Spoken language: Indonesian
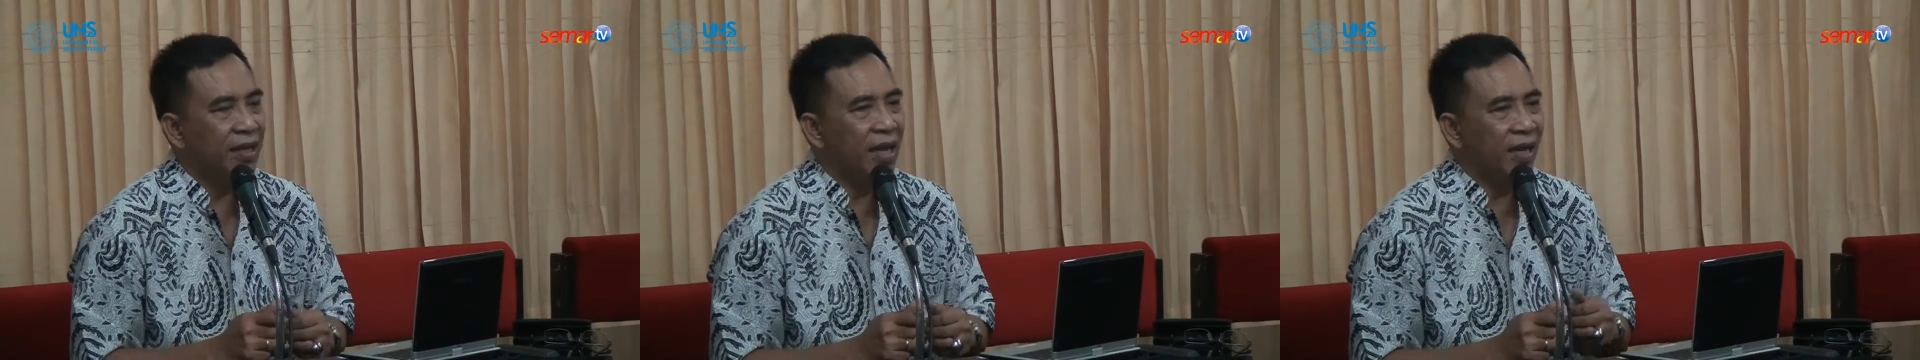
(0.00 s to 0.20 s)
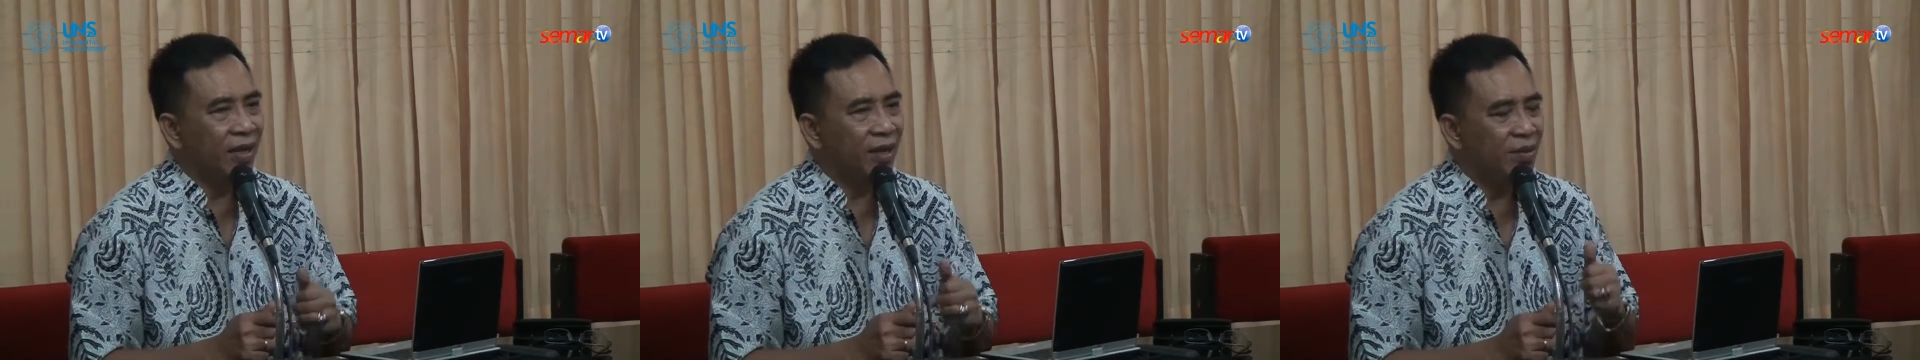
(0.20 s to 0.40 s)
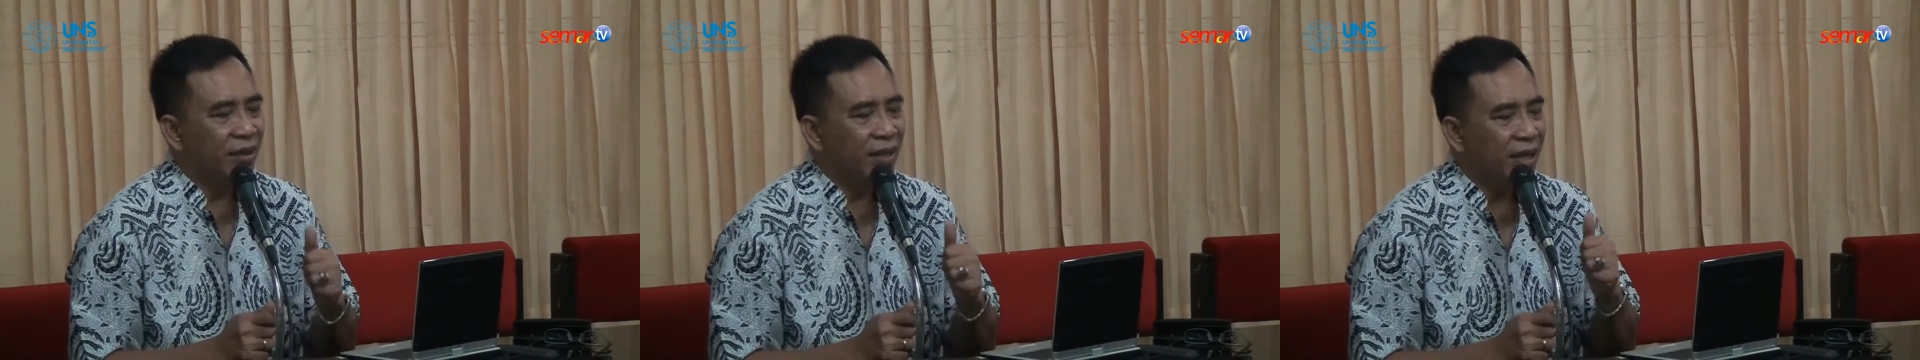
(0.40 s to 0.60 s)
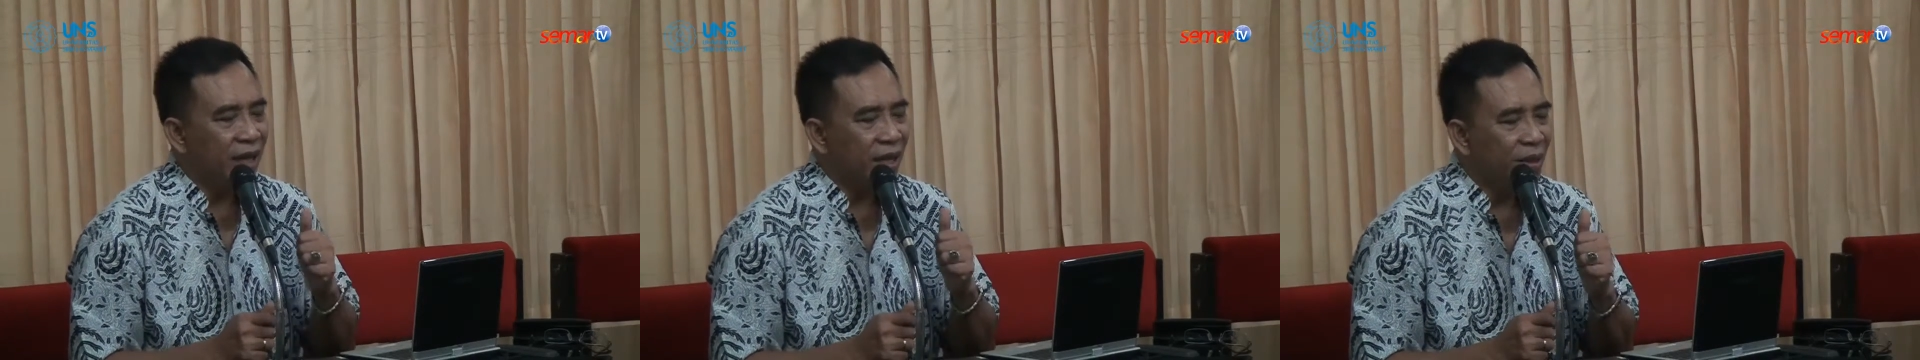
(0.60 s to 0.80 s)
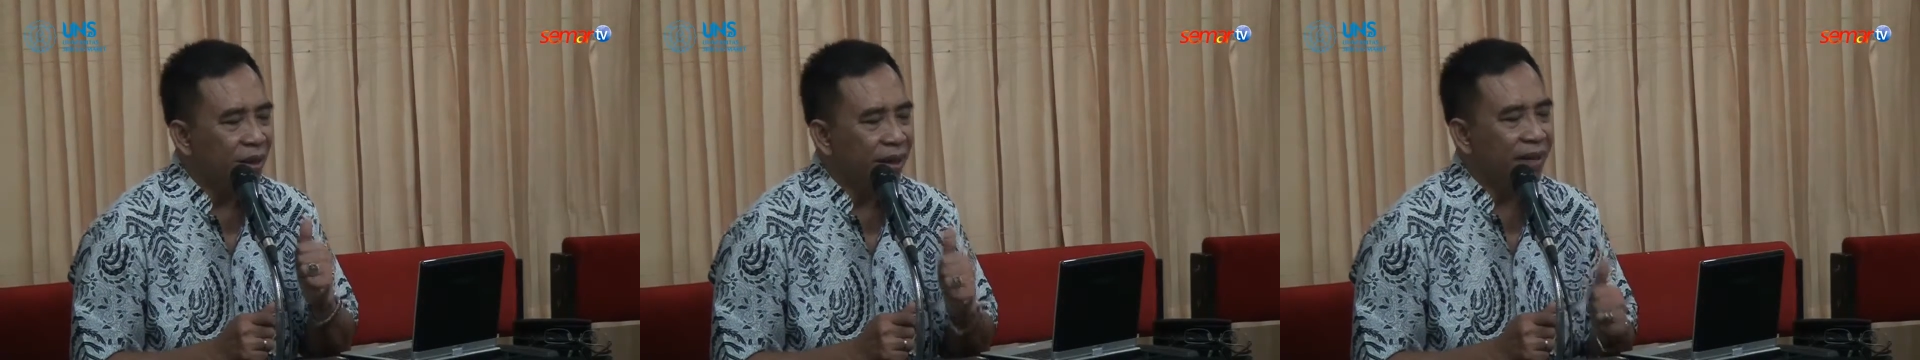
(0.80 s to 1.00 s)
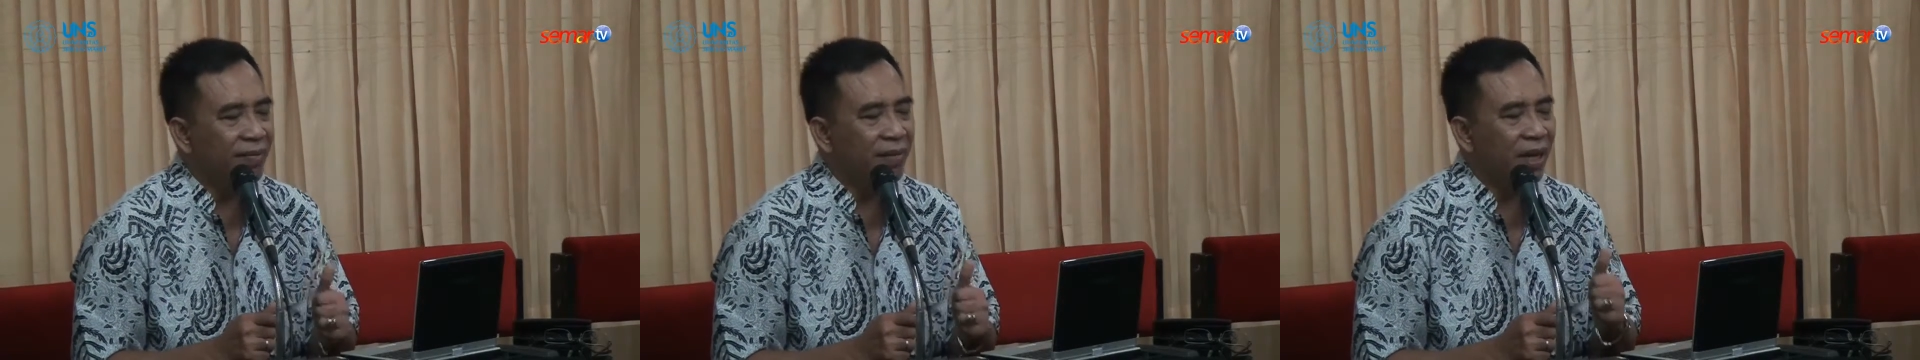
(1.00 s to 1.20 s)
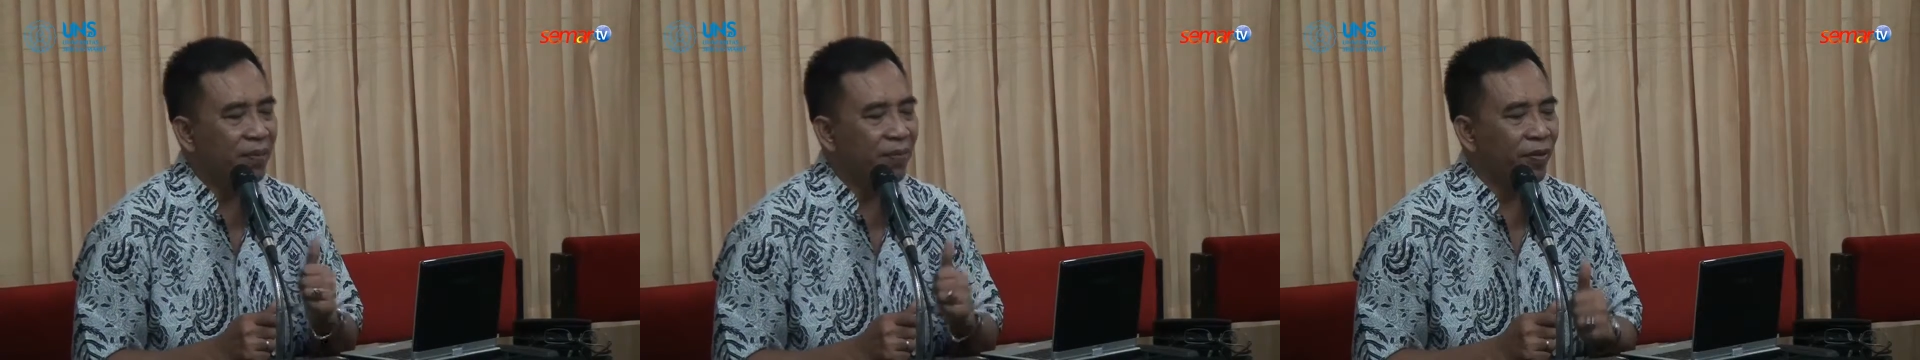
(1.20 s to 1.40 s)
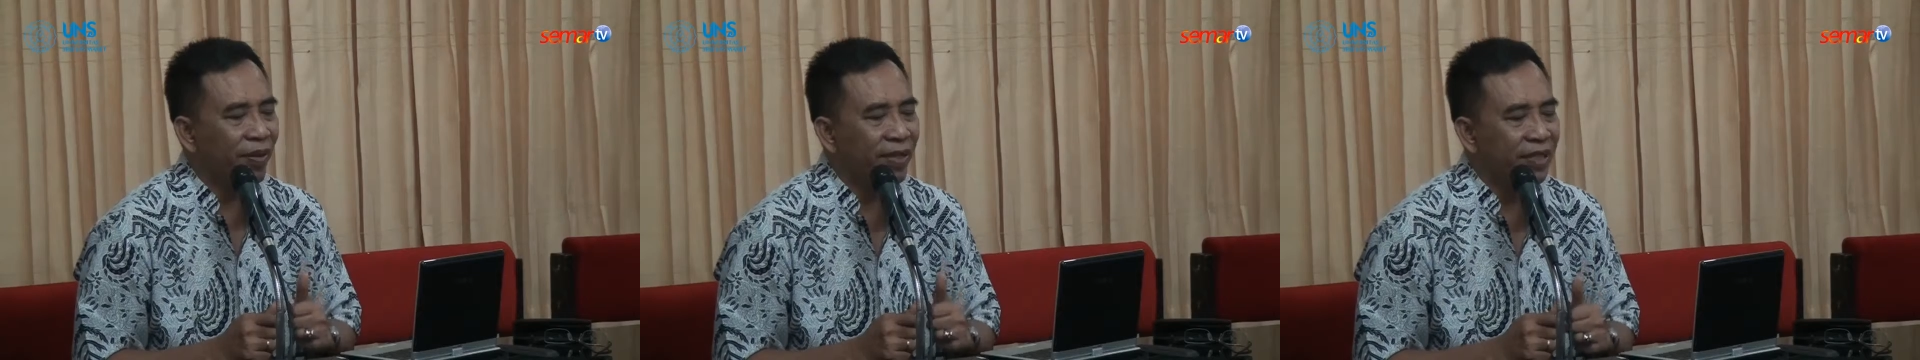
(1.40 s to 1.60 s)
yang kedua tidak dolin
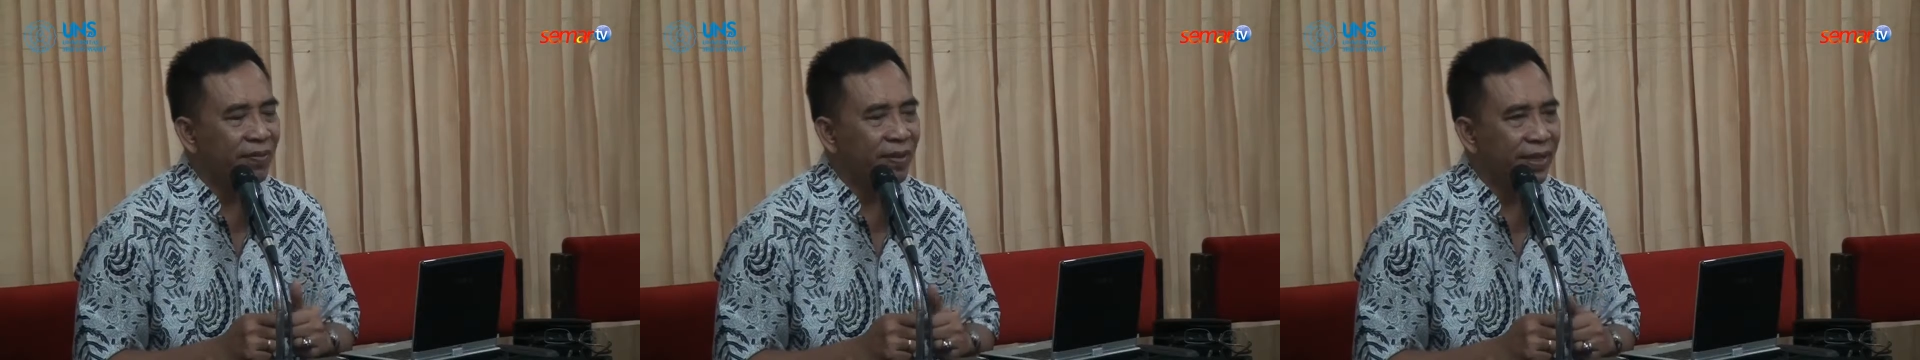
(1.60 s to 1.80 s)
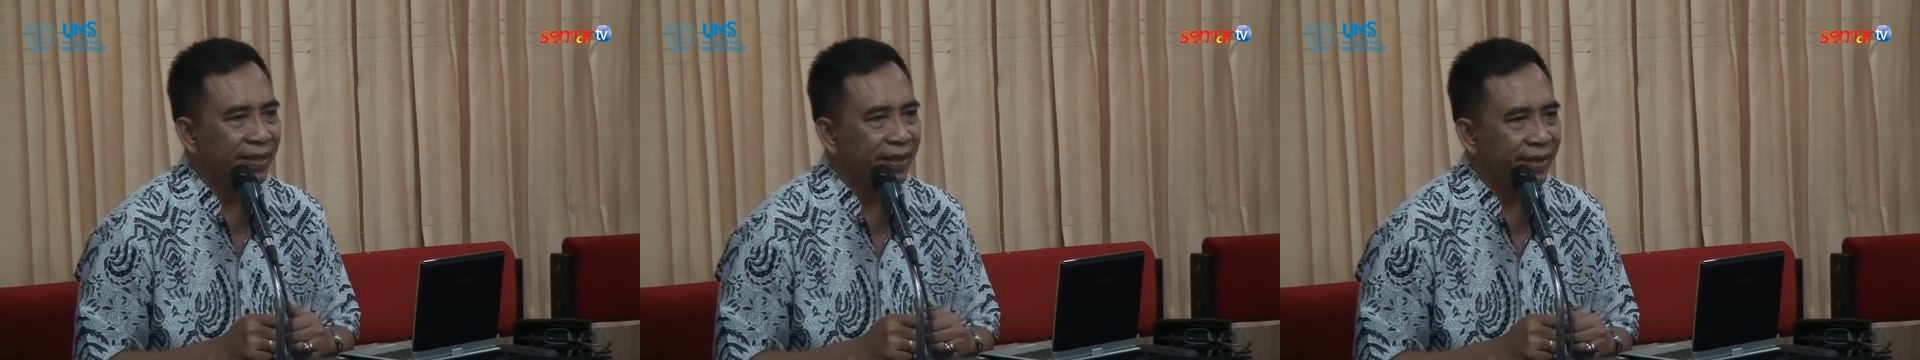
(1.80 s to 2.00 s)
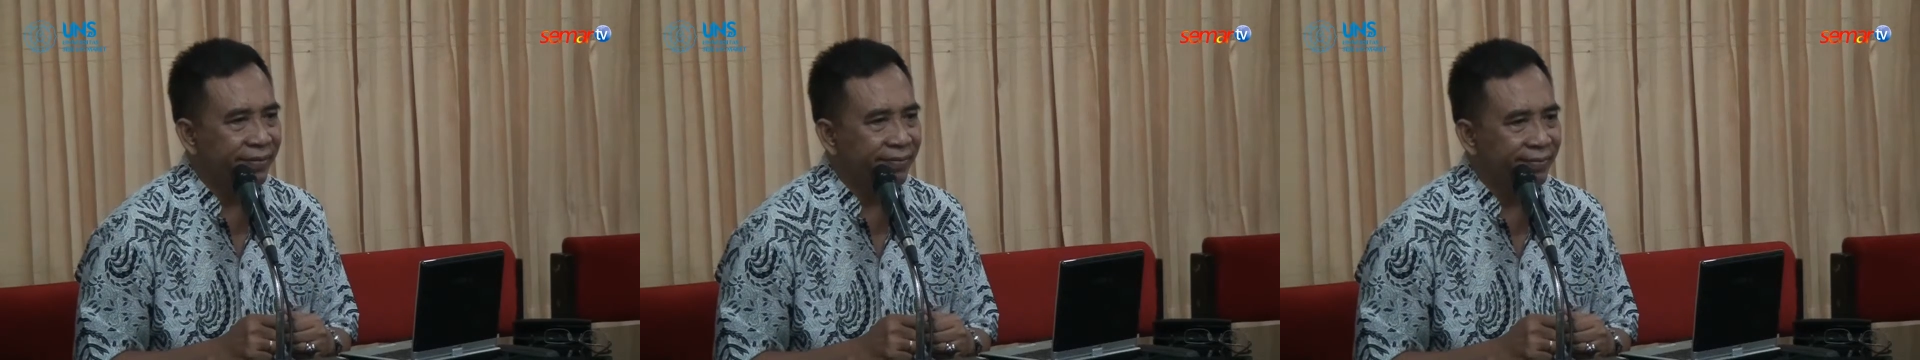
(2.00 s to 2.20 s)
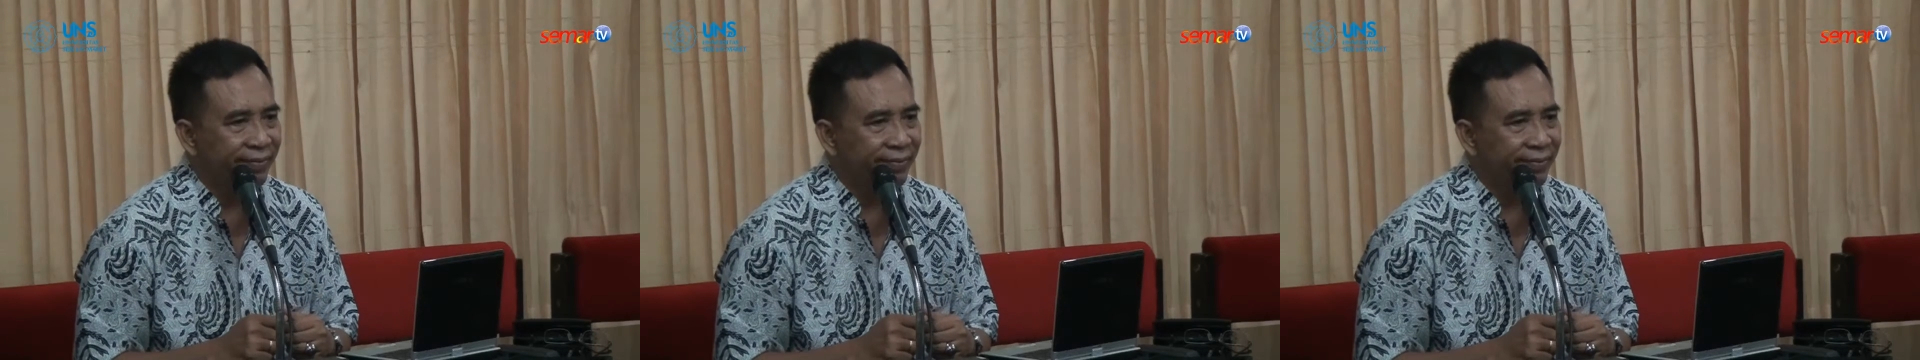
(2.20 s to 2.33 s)
terhadap profesi pendidik